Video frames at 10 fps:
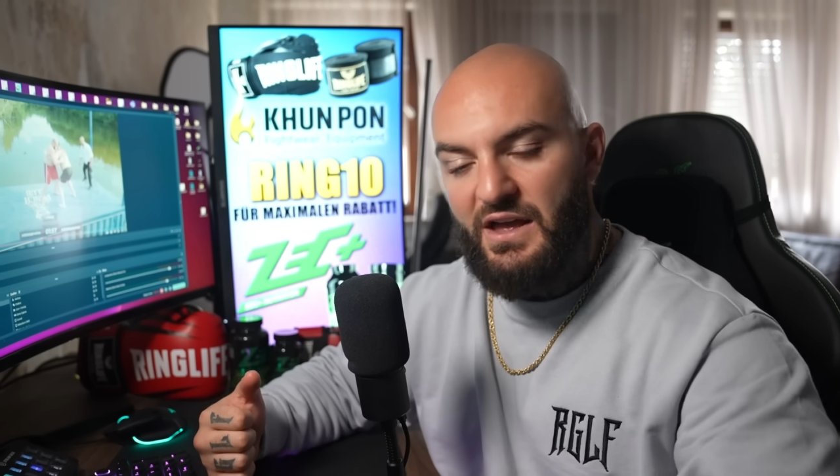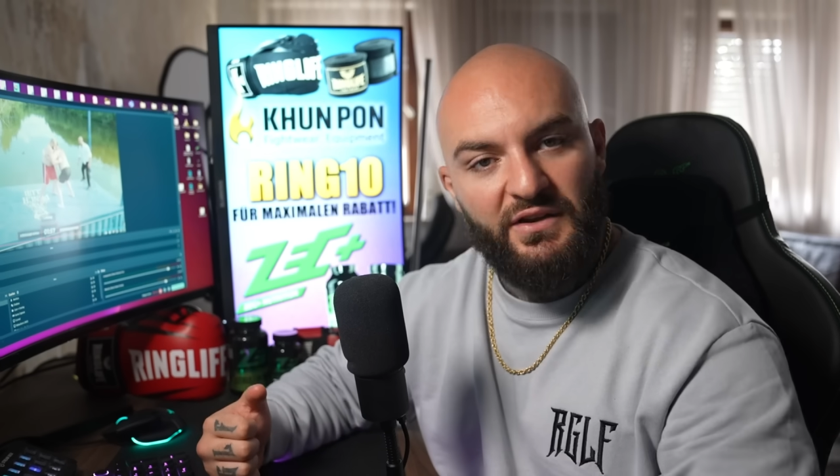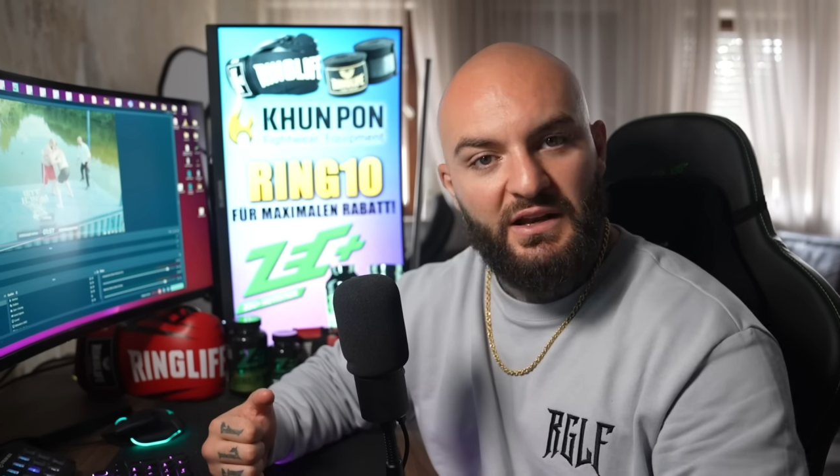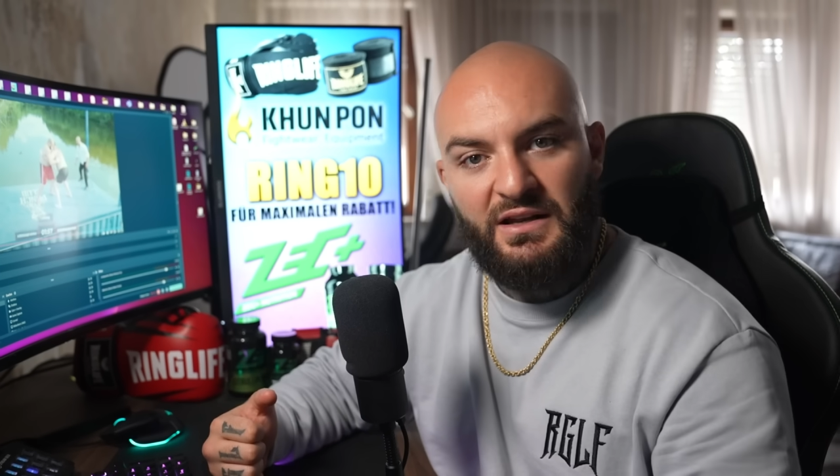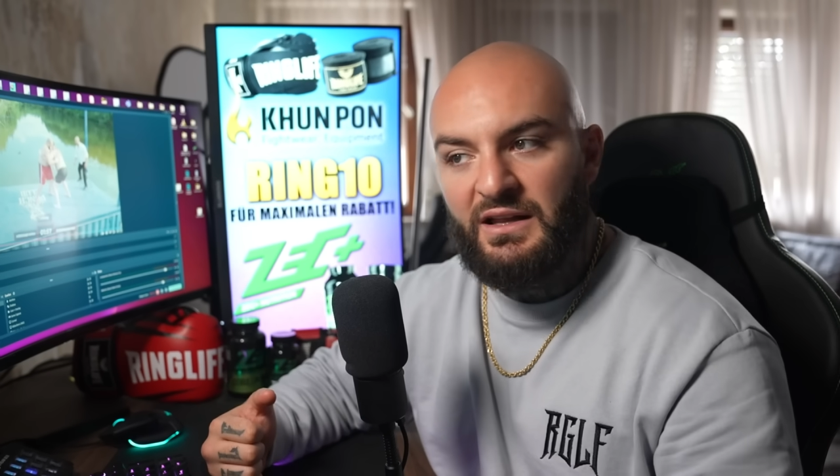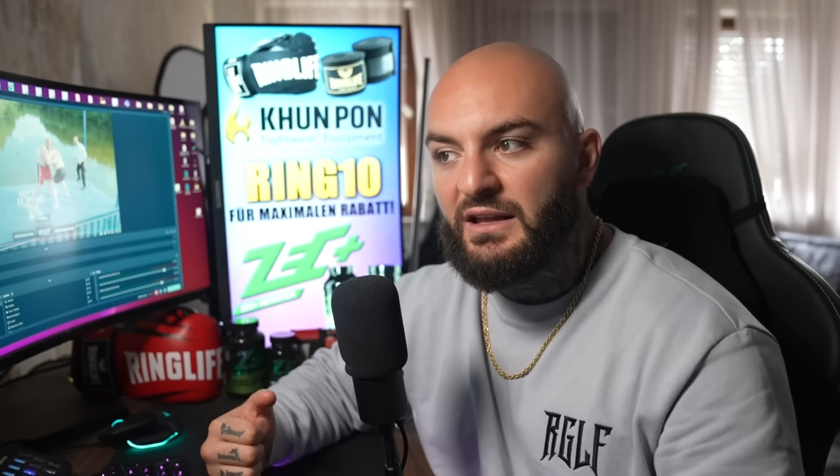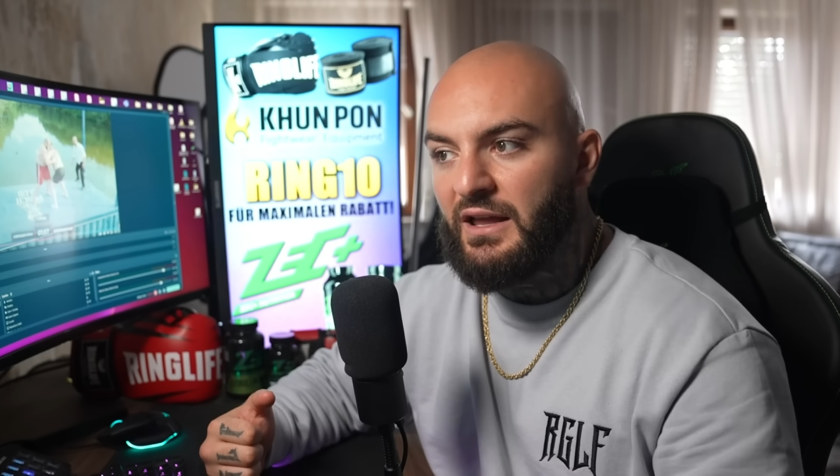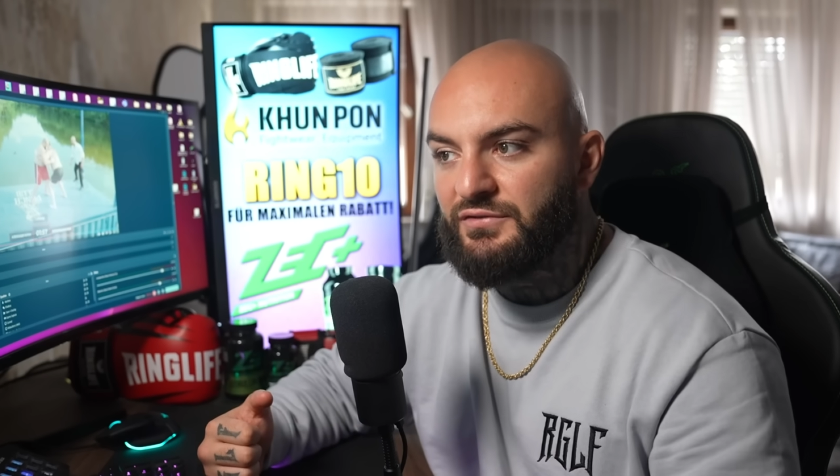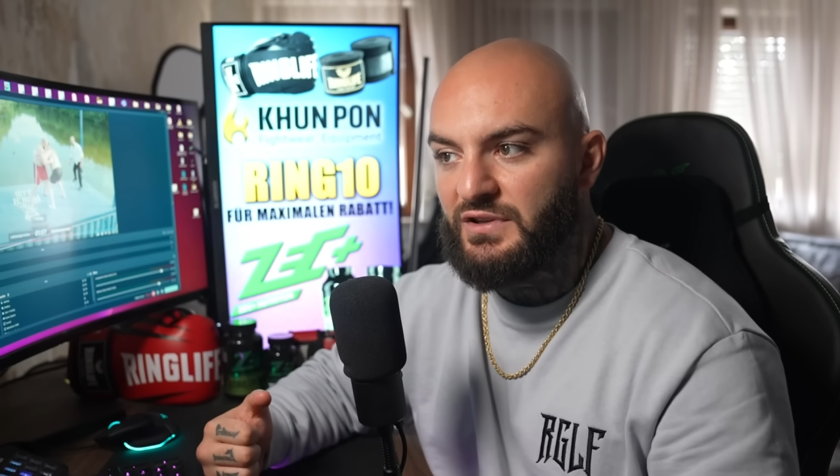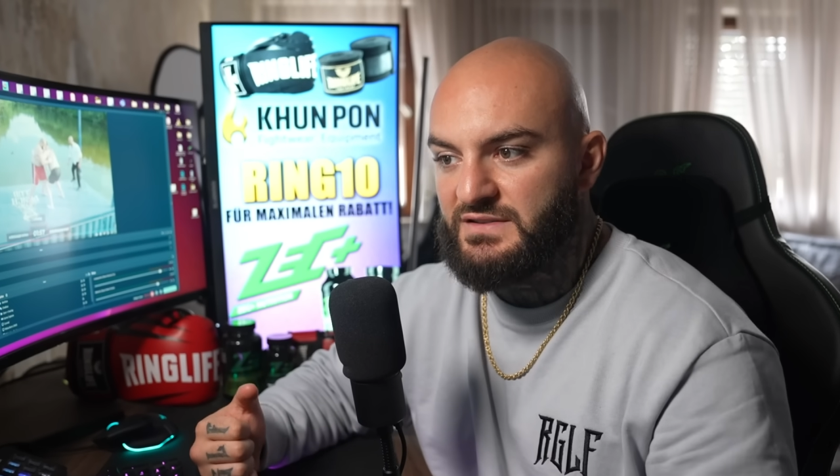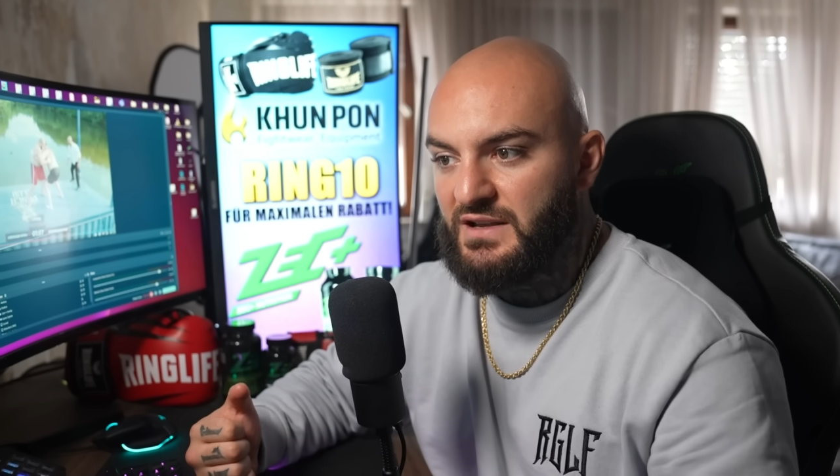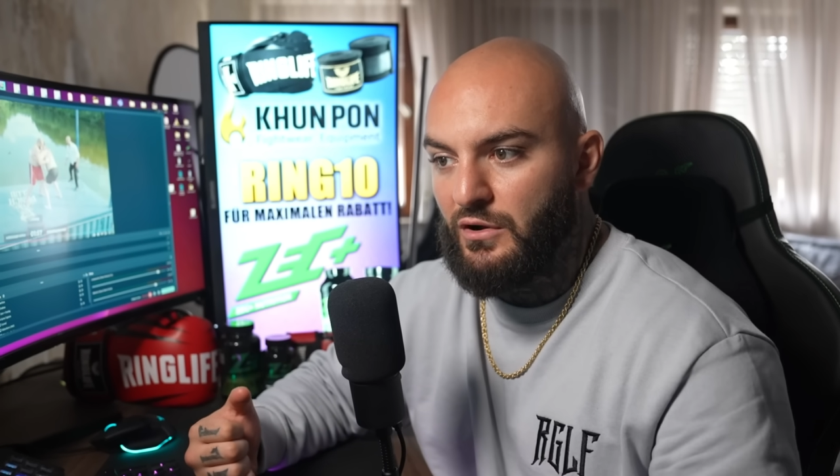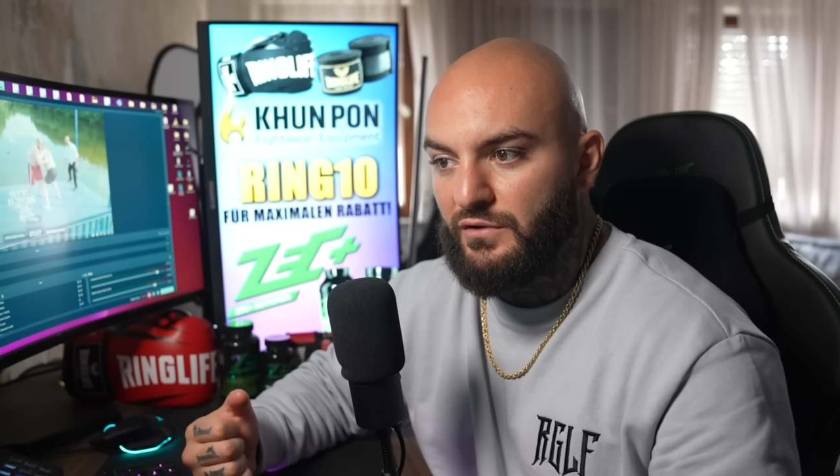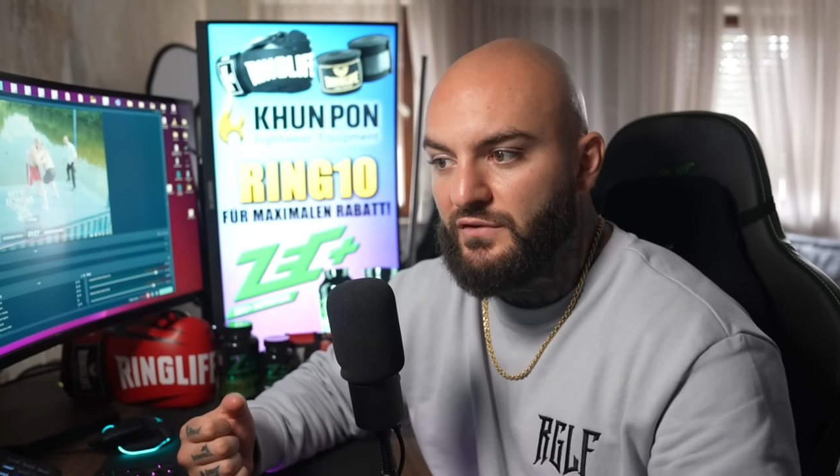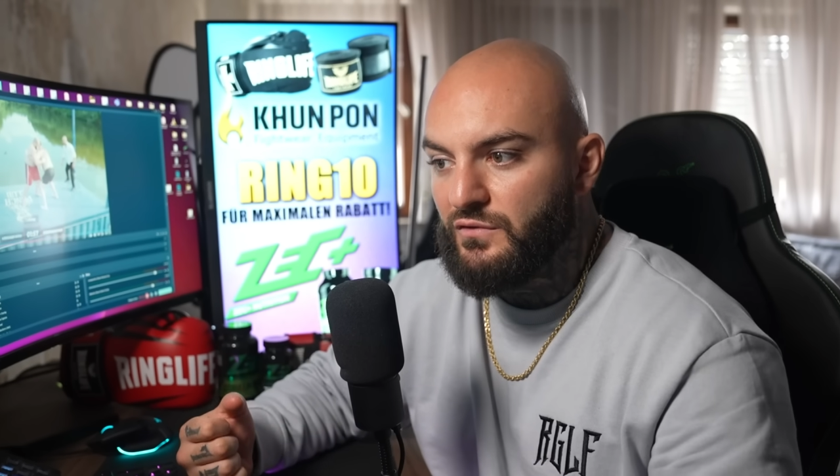Wenn er dann gekämpft hat, sah
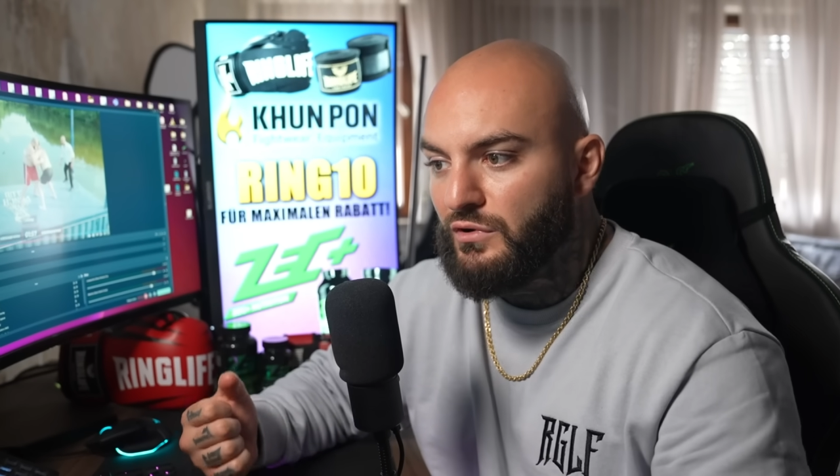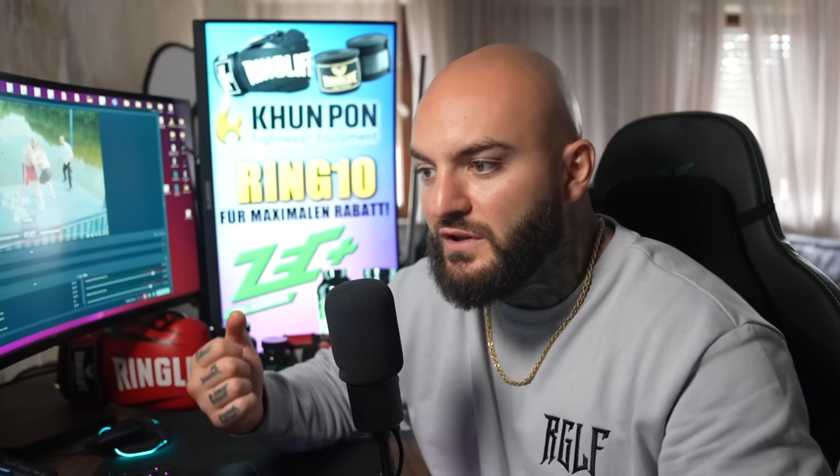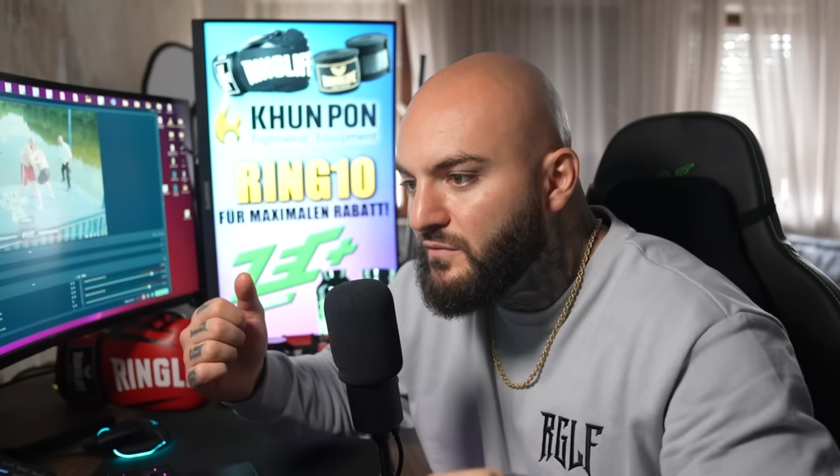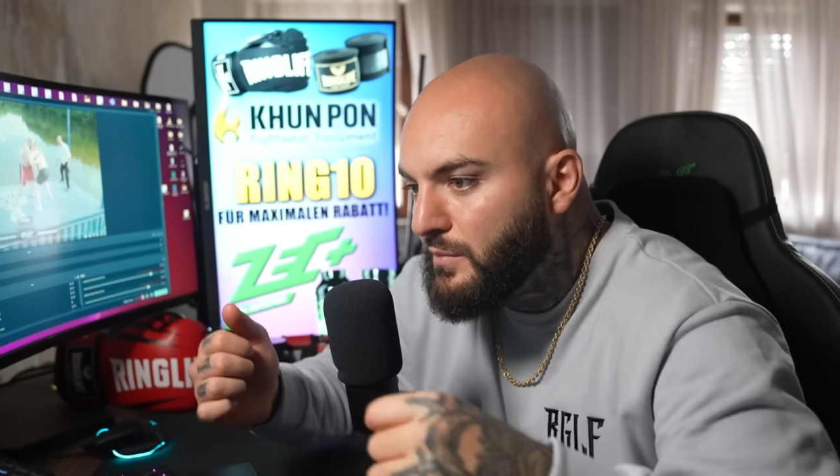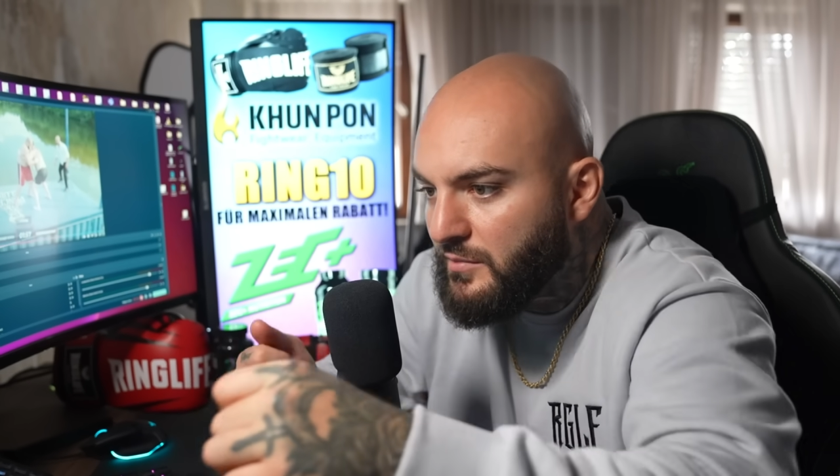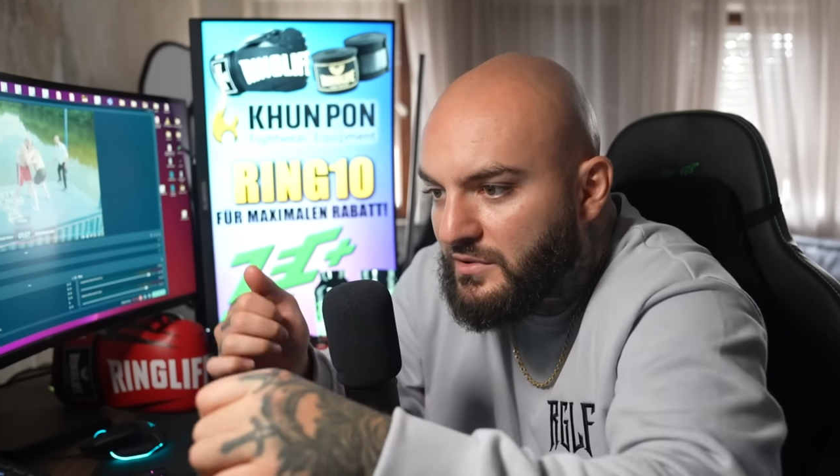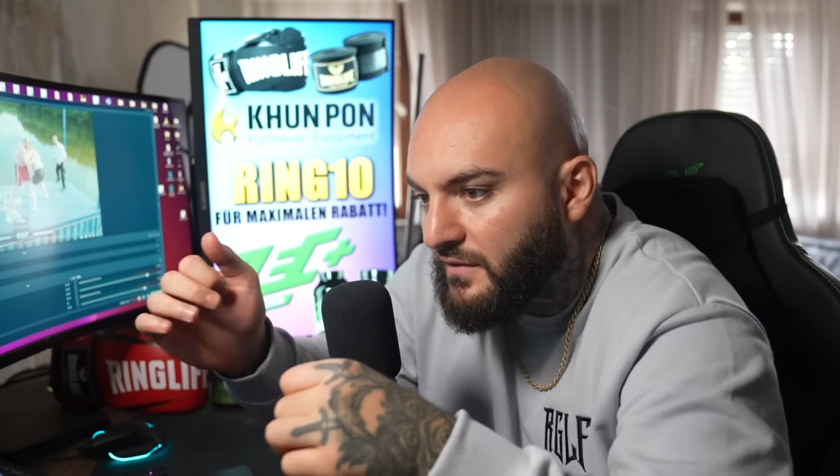er aus wie so ein Riesenbaby,